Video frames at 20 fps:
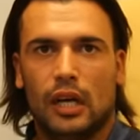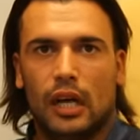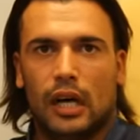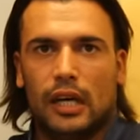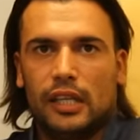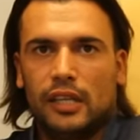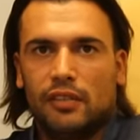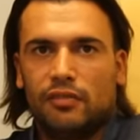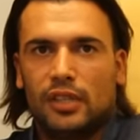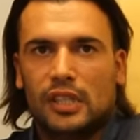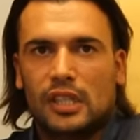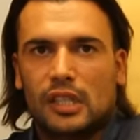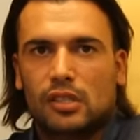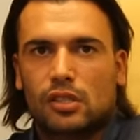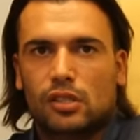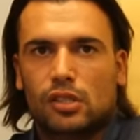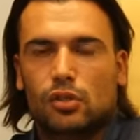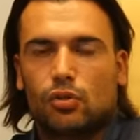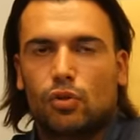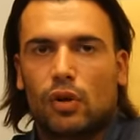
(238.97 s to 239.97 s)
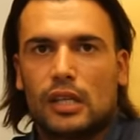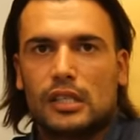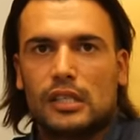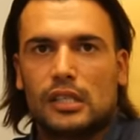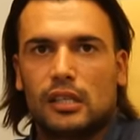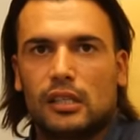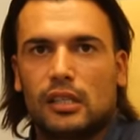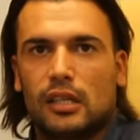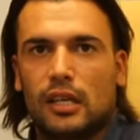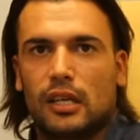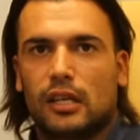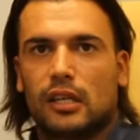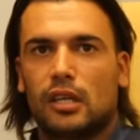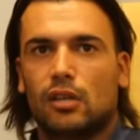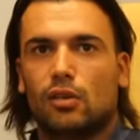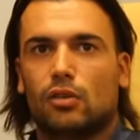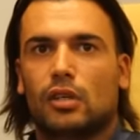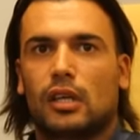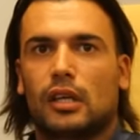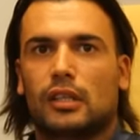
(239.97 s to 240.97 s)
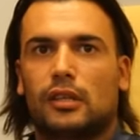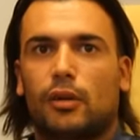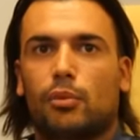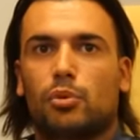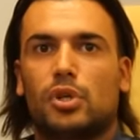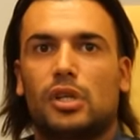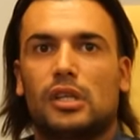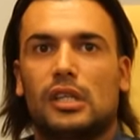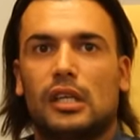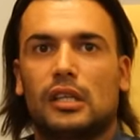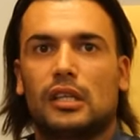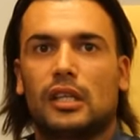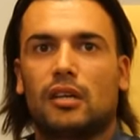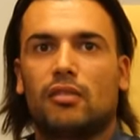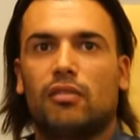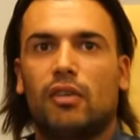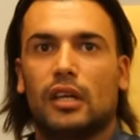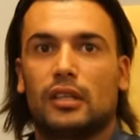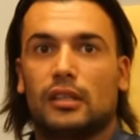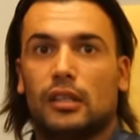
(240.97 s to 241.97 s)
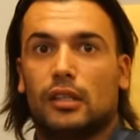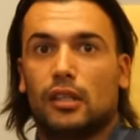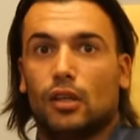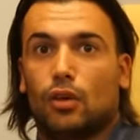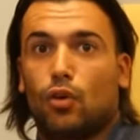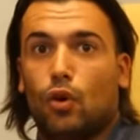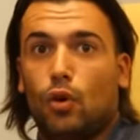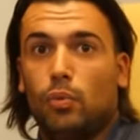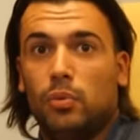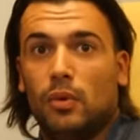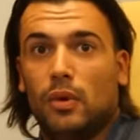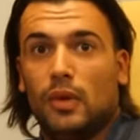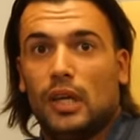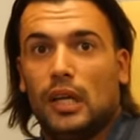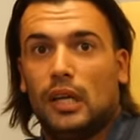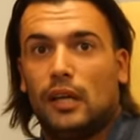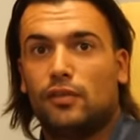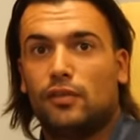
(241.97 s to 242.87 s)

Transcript: они в этих ситуациях реагируют как-то вообще неадекватно. не хоп, и